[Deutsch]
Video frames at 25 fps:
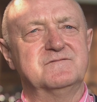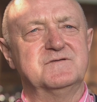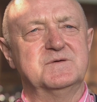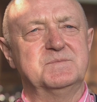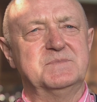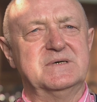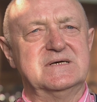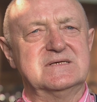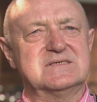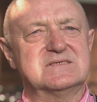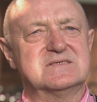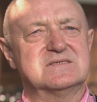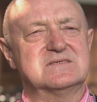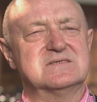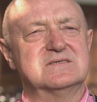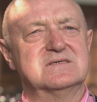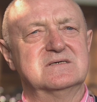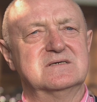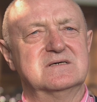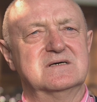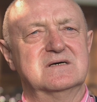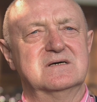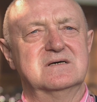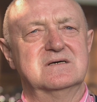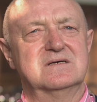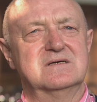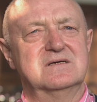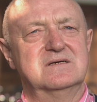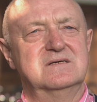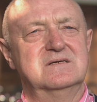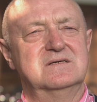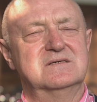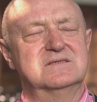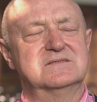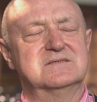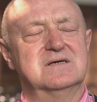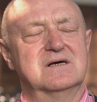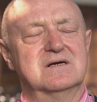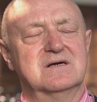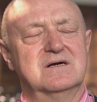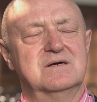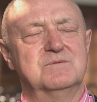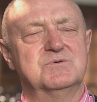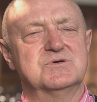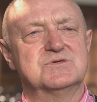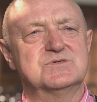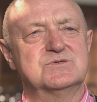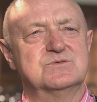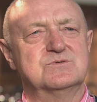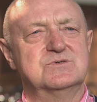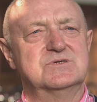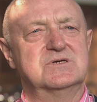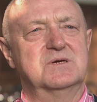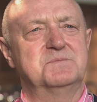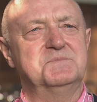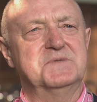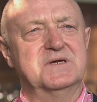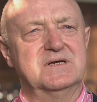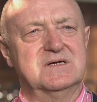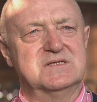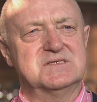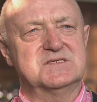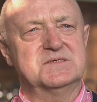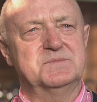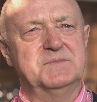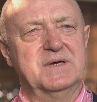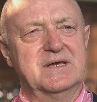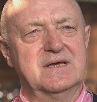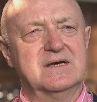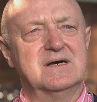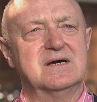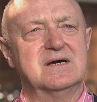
verpasst. Ich sage aber so, ich habe eine ganze Menge